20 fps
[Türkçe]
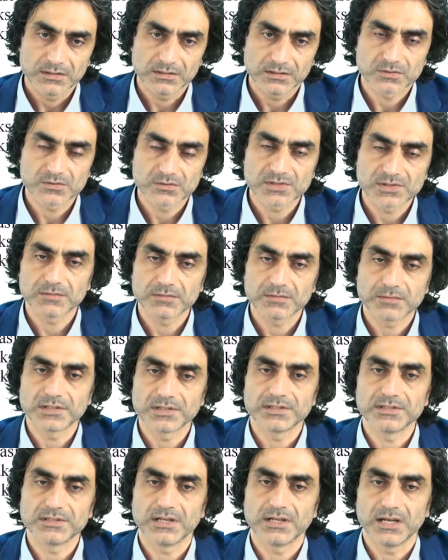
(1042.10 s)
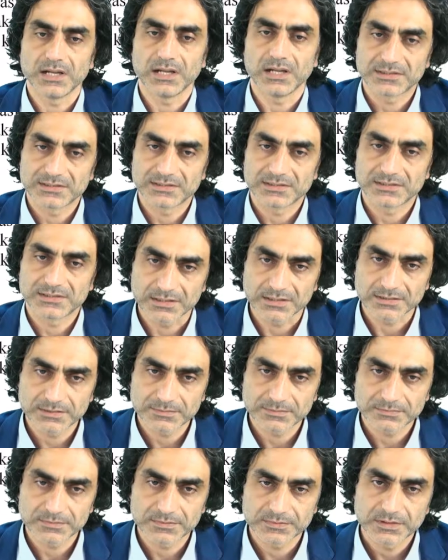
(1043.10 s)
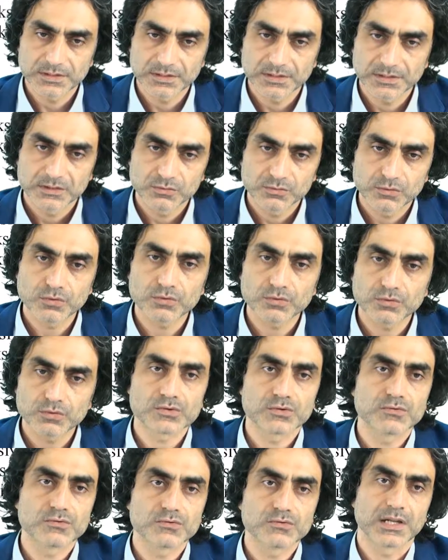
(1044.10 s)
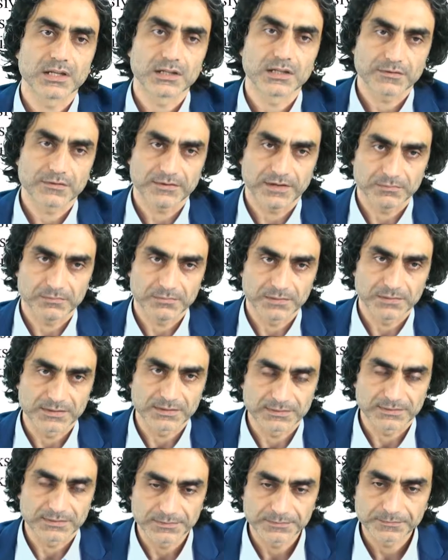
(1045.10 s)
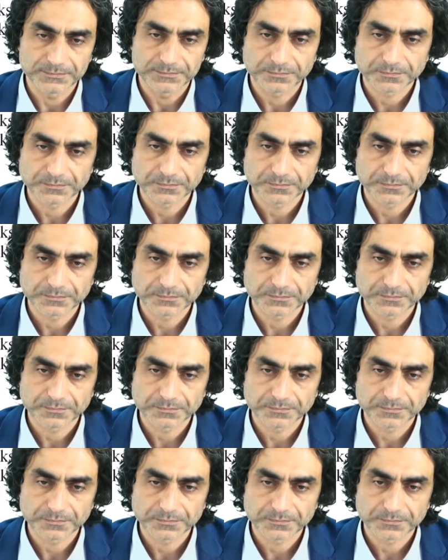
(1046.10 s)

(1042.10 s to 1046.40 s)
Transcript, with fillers: e, güzel bir dille hatırlatıp doğrusunu salık vermektir.